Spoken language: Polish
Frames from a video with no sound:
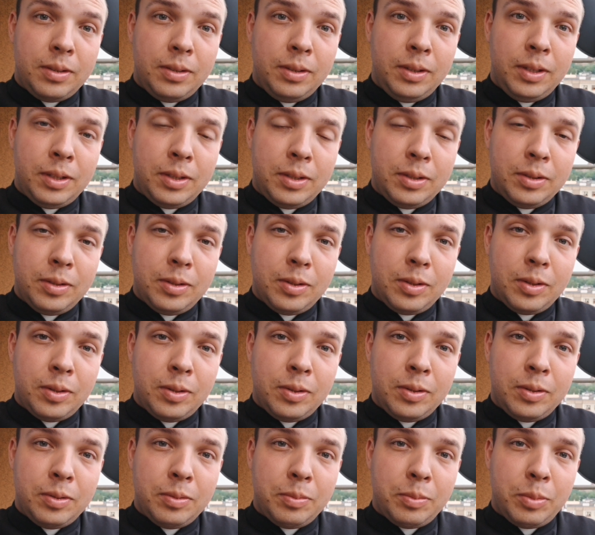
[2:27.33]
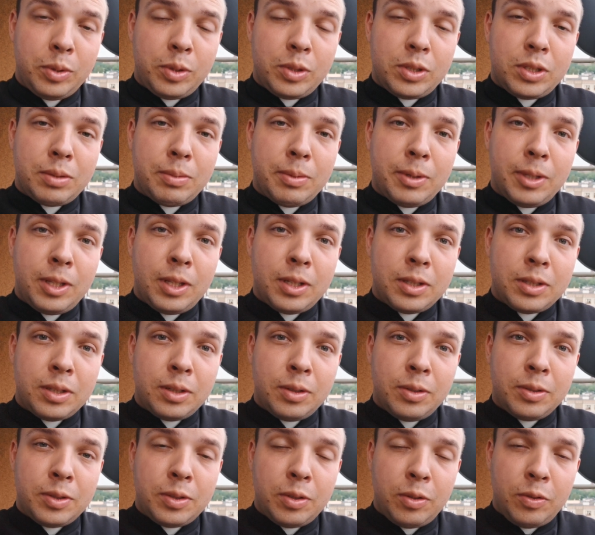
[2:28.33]
nie tylko potrzeba
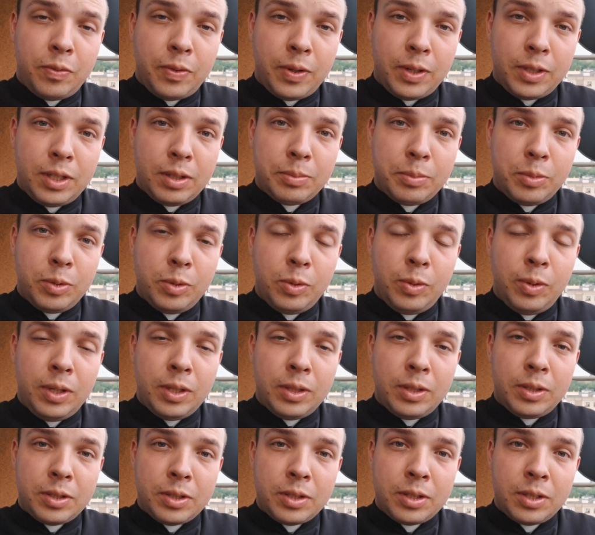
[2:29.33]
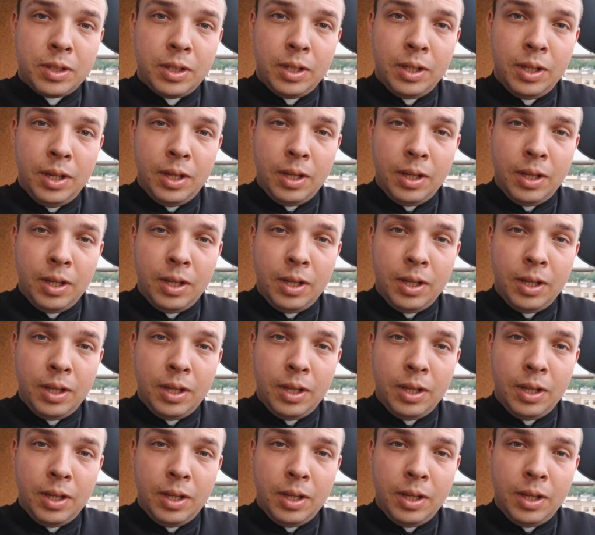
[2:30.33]
naszego zaufania Bogu, ale też